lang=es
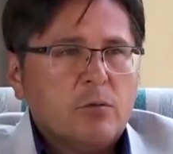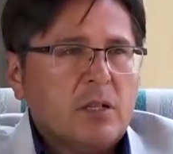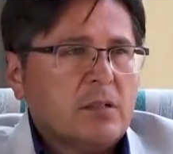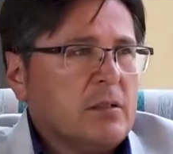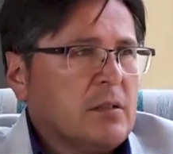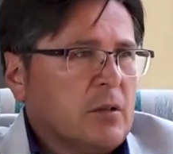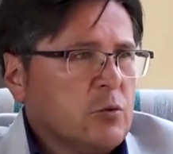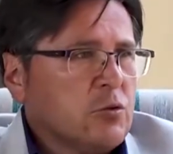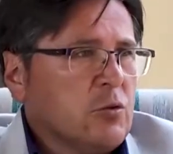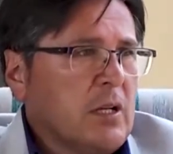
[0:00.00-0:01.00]
durante el
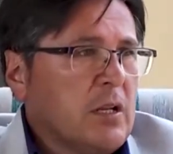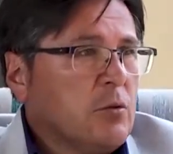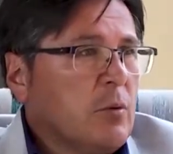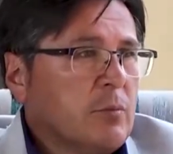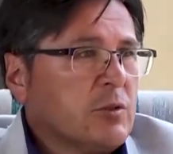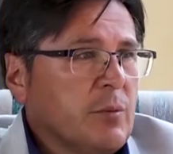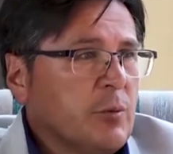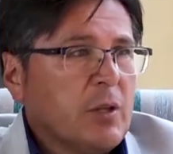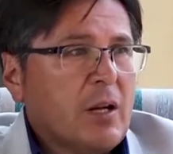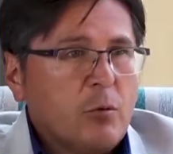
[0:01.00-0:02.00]
transcurso del año vamos
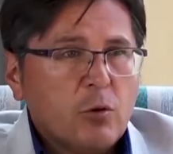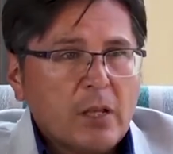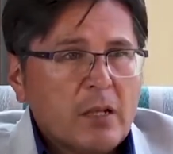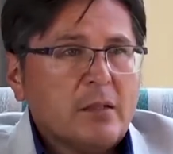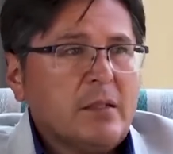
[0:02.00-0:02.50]
a poder abordar